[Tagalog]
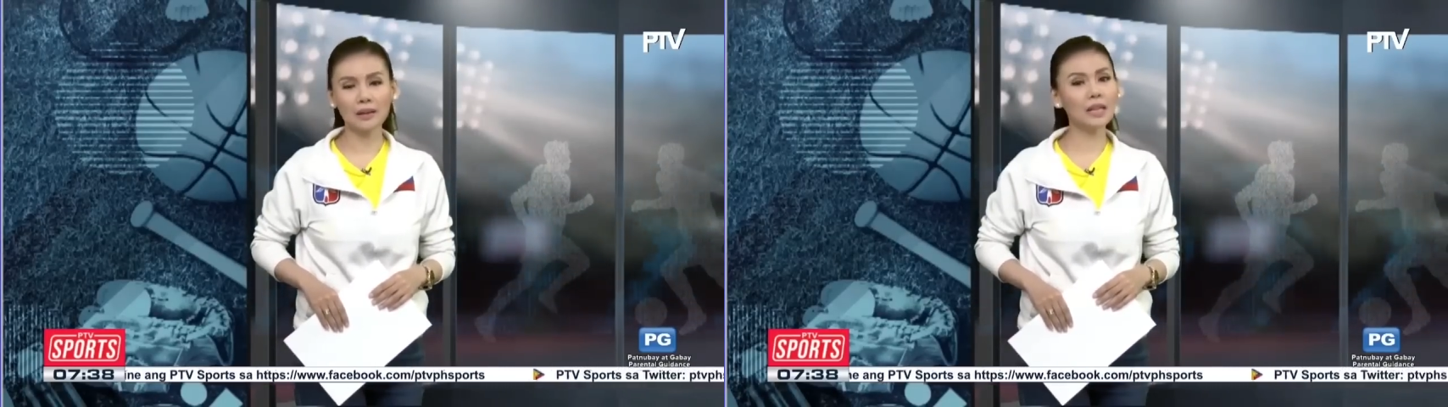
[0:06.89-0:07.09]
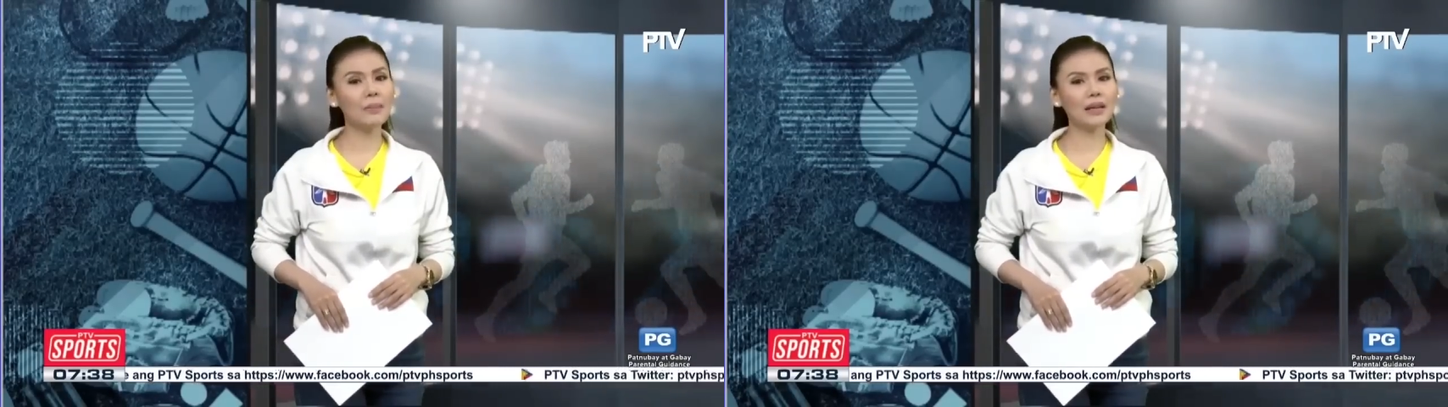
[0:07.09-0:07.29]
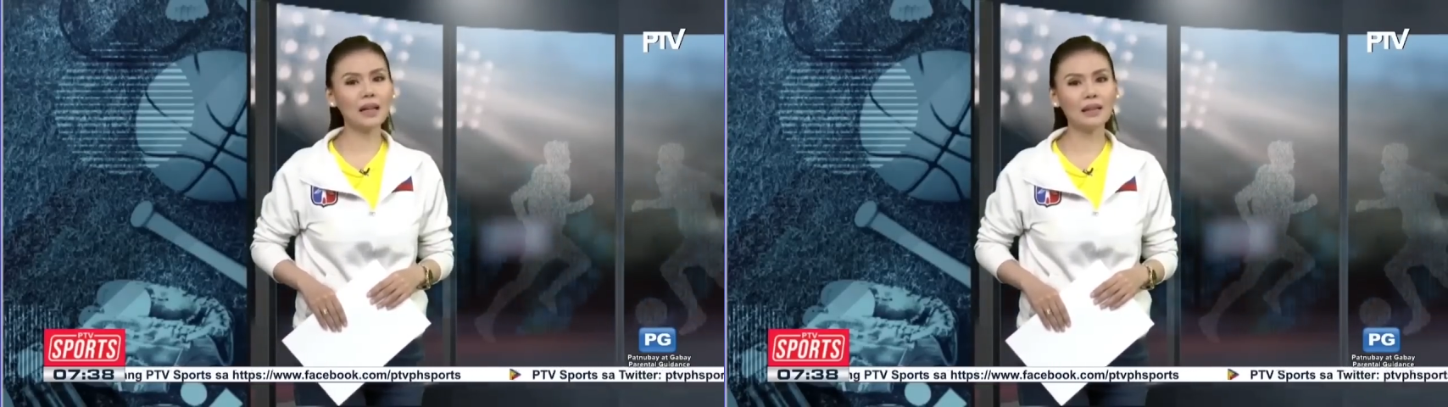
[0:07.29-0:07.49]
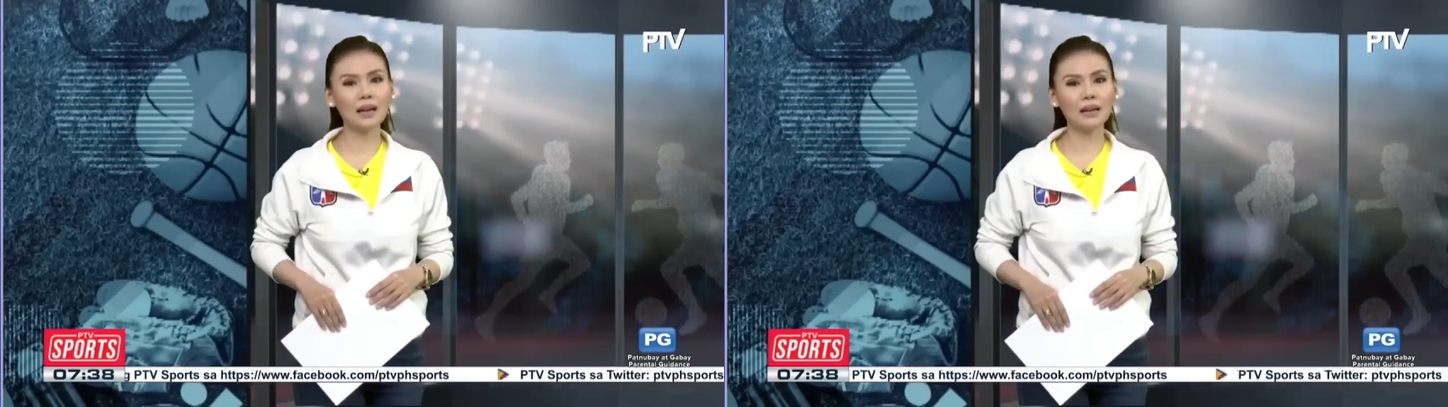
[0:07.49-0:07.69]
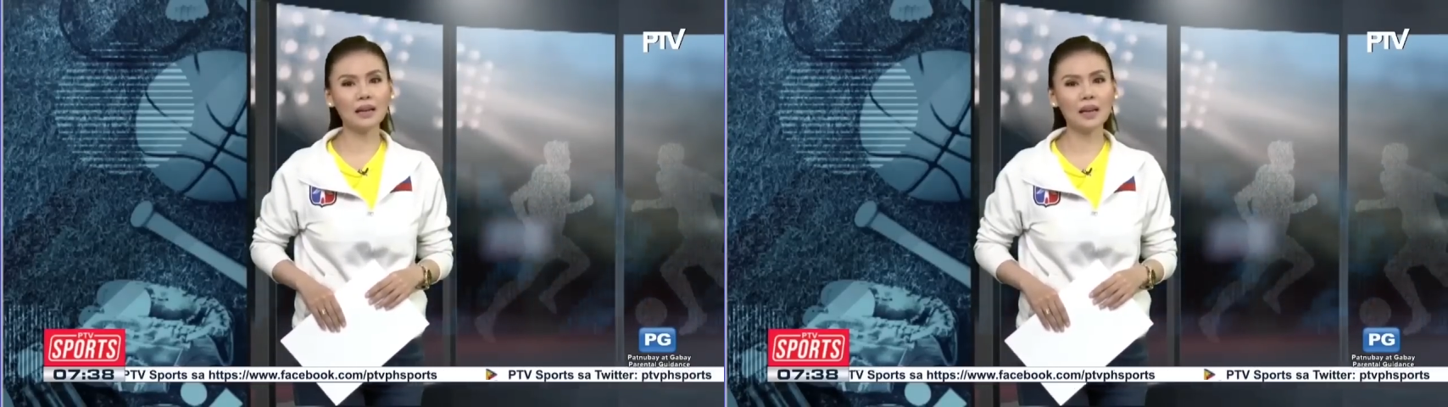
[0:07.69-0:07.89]
Di
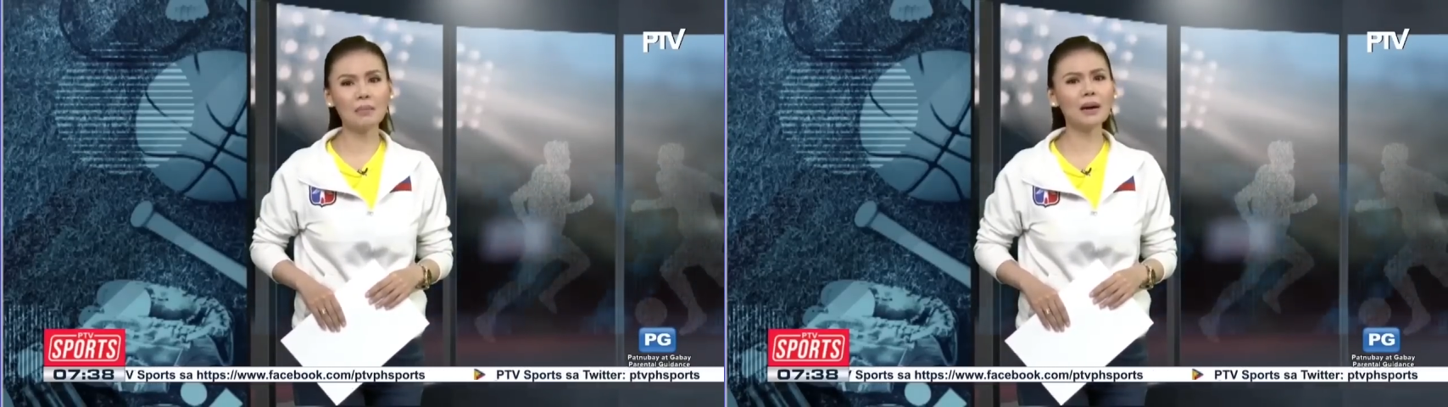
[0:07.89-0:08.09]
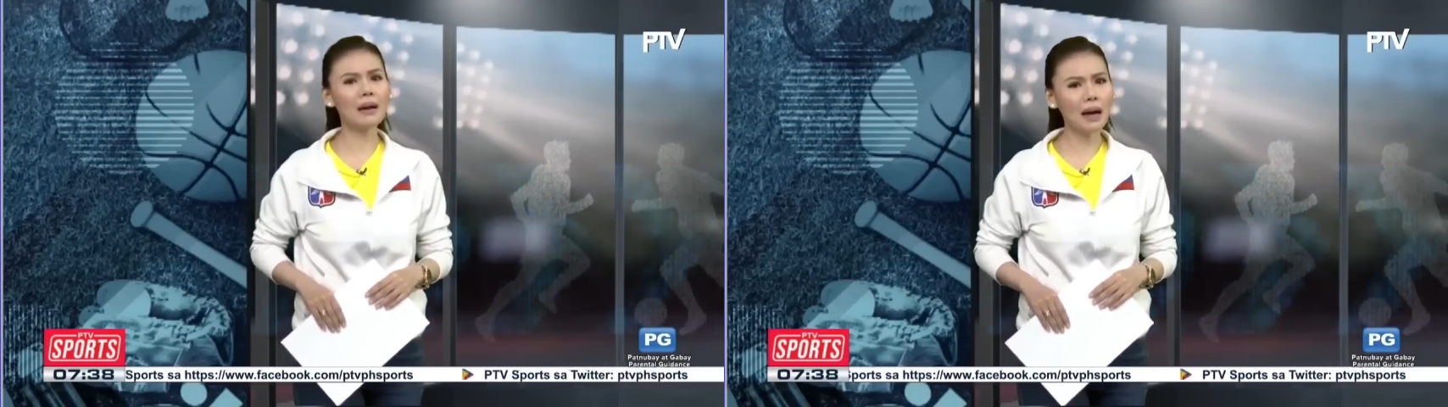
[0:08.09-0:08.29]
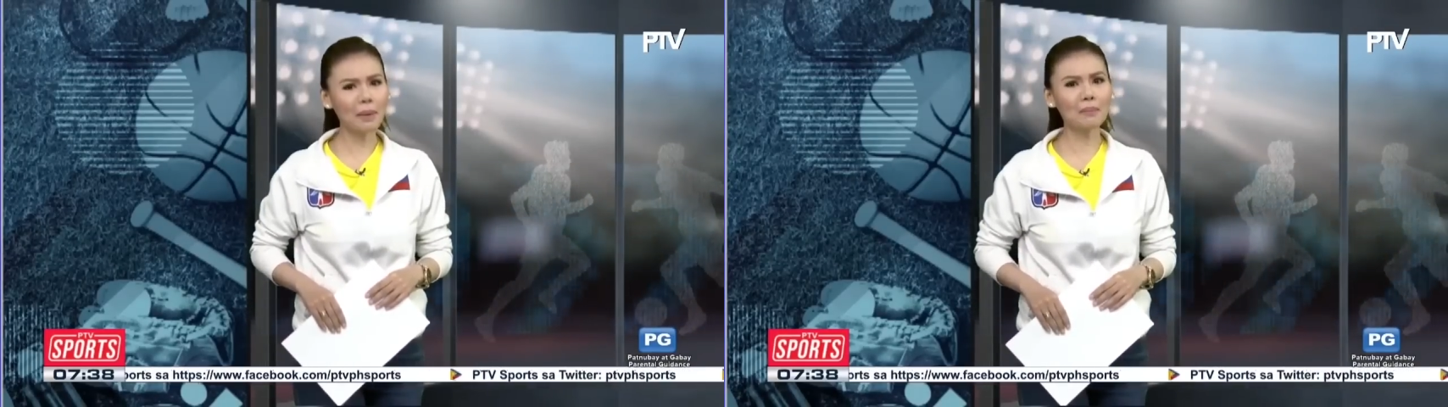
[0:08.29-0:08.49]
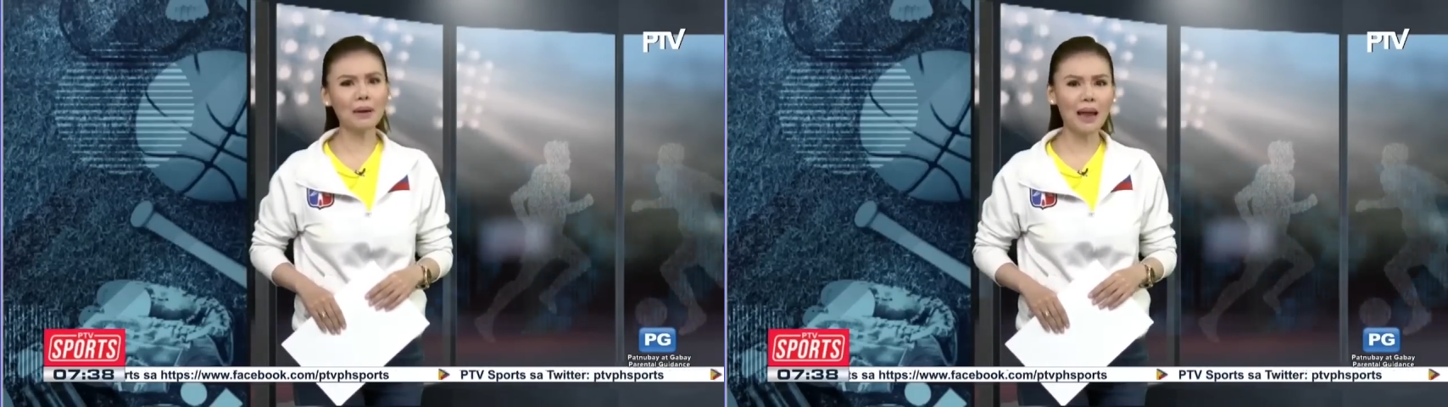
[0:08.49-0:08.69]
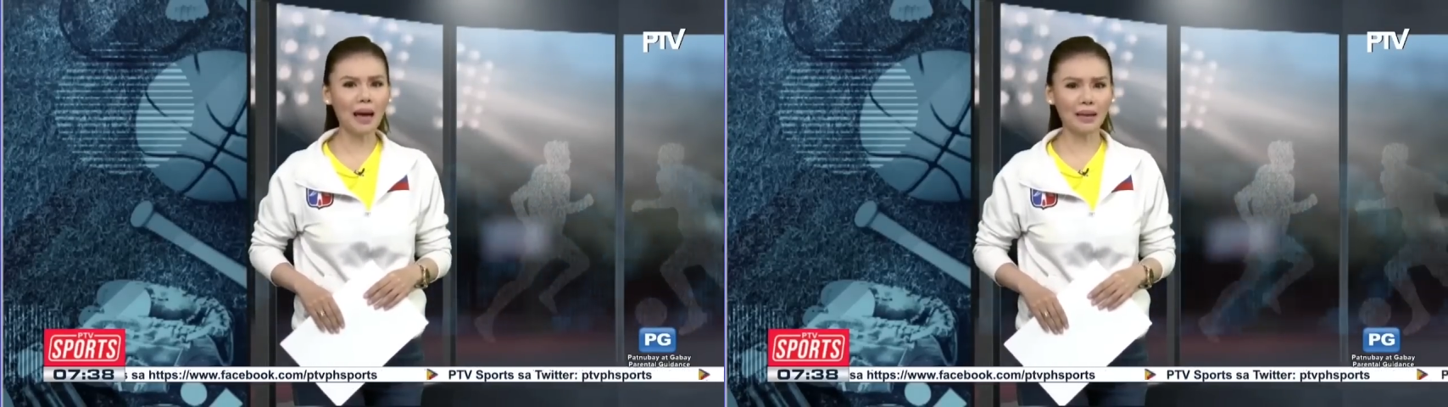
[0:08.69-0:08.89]
maitatanggi na maraming
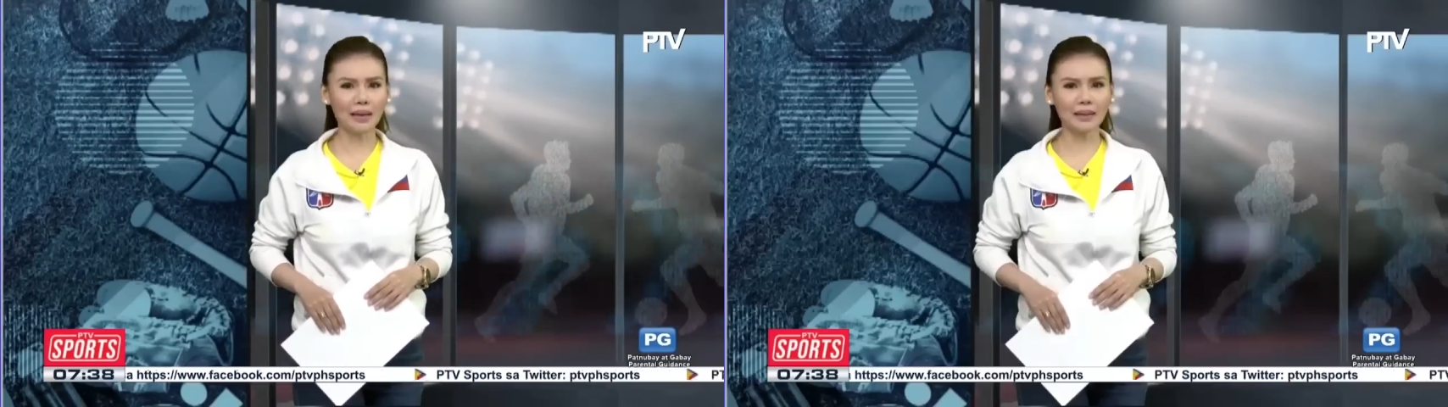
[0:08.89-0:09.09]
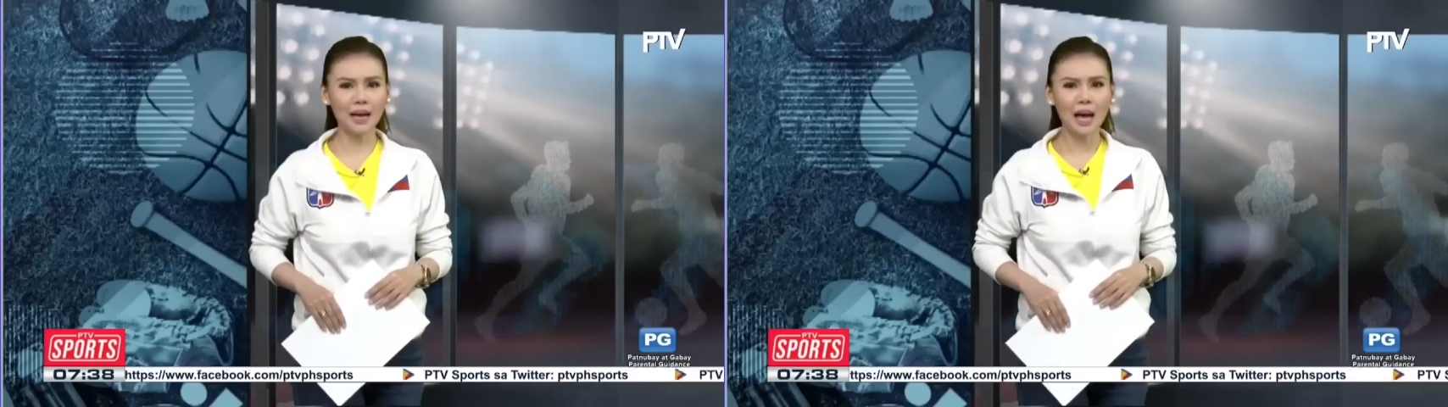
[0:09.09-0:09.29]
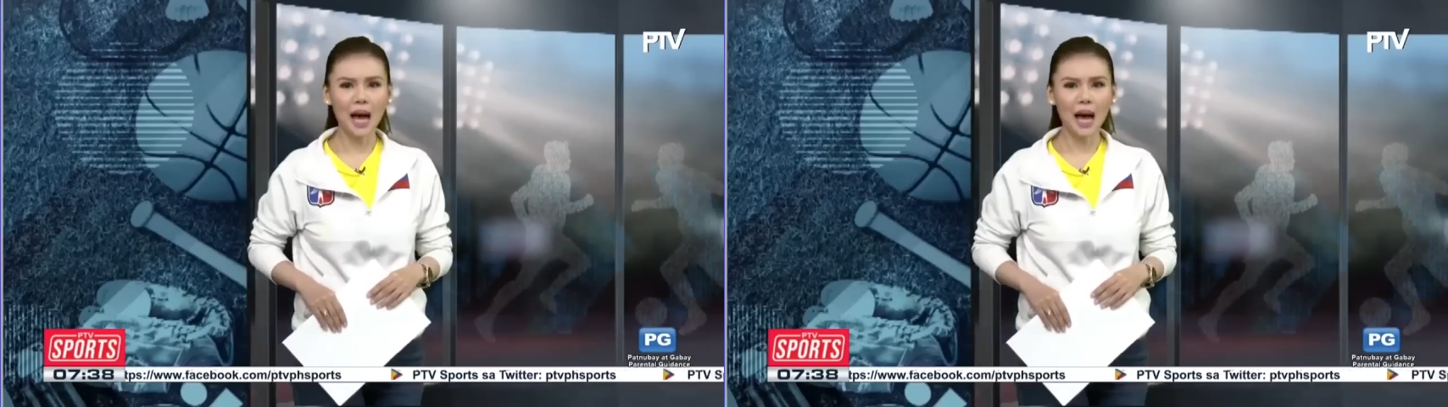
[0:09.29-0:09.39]
balakid